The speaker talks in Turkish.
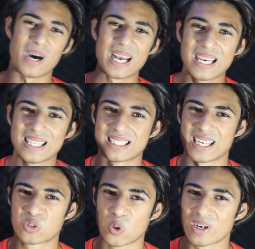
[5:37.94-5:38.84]

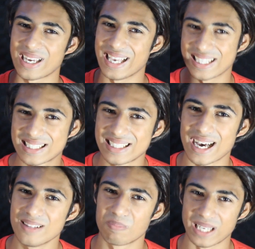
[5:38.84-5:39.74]
efsaneyi patlatıyorum o
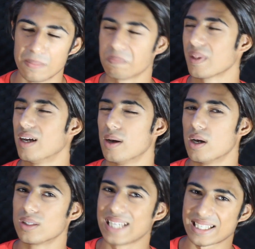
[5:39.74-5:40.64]
zaman. Arkadaşlar
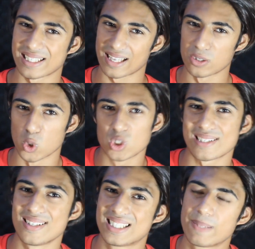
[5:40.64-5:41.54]
çok
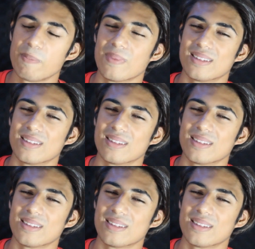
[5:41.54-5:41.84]
eskiden benim